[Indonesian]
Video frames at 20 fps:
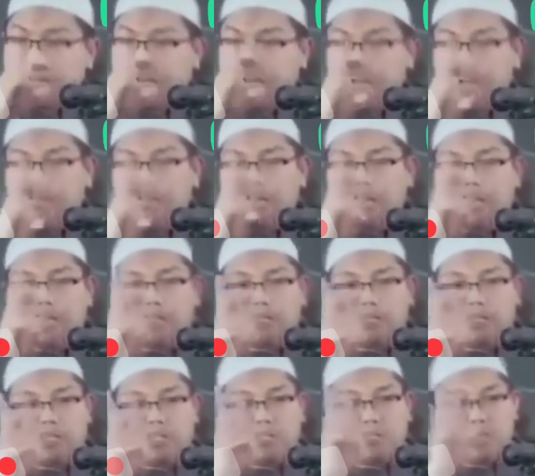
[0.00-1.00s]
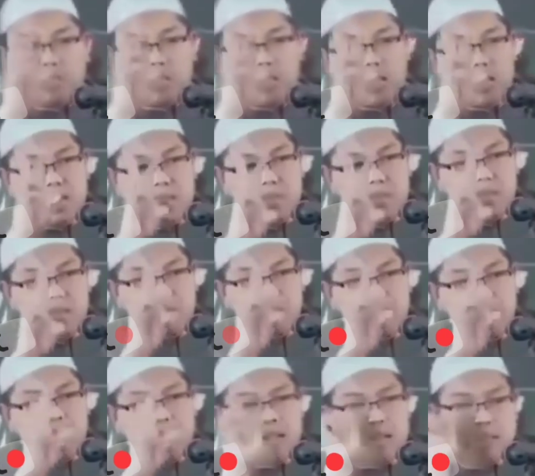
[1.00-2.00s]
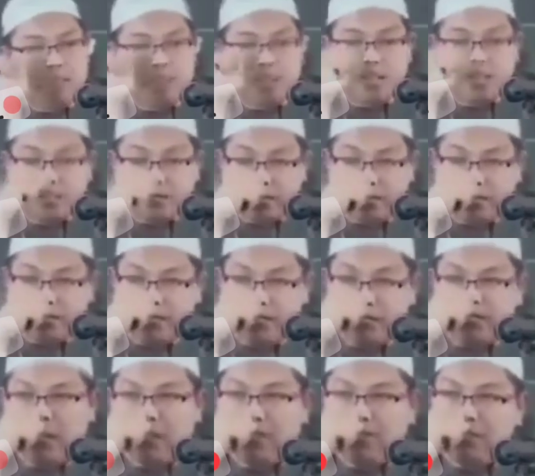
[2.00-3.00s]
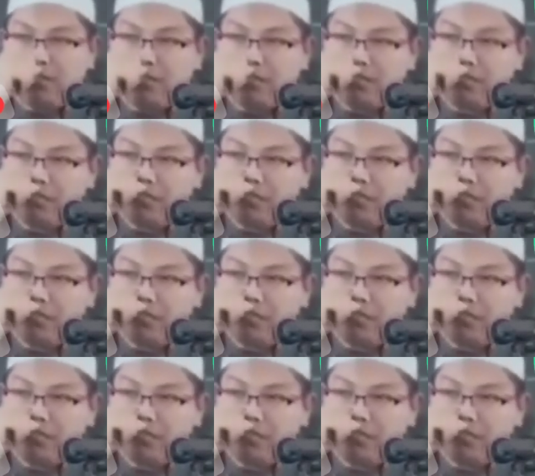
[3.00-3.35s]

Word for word: keharaman alat musik seperti haramnya khamar dan haramnya babi.